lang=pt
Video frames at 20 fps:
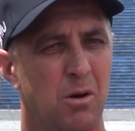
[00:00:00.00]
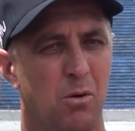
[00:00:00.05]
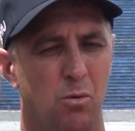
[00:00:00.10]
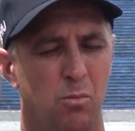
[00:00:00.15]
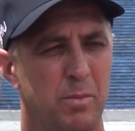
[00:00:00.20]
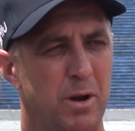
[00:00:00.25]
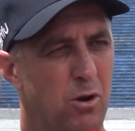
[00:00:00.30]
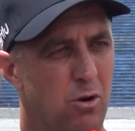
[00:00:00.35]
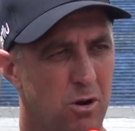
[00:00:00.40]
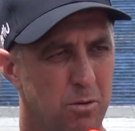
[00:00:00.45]

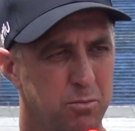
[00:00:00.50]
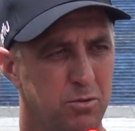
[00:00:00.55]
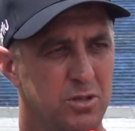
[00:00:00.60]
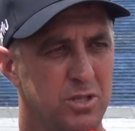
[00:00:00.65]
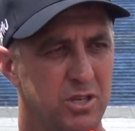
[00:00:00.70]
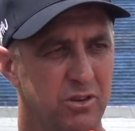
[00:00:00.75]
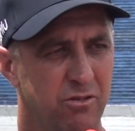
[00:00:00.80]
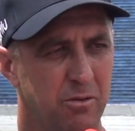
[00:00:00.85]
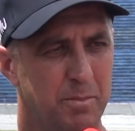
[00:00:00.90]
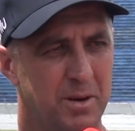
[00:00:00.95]
o melhor
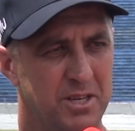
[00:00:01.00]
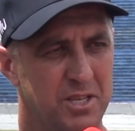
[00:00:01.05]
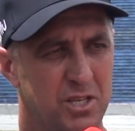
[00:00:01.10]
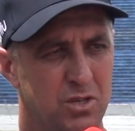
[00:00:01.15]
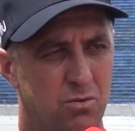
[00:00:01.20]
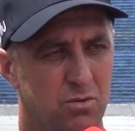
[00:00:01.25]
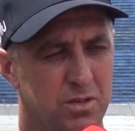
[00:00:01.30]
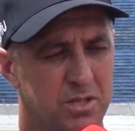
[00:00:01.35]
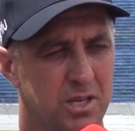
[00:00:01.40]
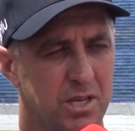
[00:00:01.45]
possível para a
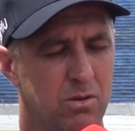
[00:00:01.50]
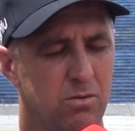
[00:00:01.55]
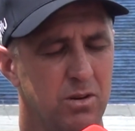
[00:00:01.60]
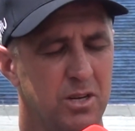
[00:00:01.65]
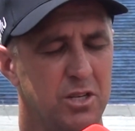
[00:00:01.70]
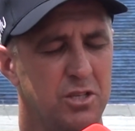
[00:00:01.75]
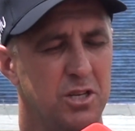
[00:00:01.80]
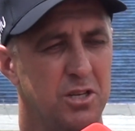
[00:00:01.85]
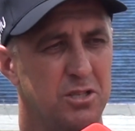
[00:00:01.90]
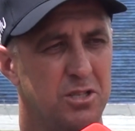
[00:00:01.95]
gente conseguir um
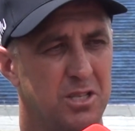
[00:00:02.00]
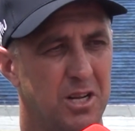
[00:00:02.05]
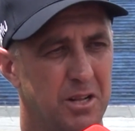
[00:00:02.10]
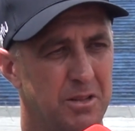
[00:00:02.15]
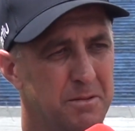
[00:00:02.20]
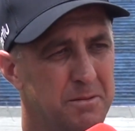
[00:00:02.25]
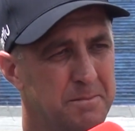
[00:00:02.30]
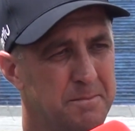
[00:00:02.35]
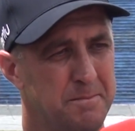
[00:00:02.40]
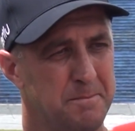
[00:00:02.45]
grande
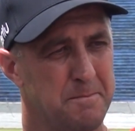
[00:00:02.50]
resultado.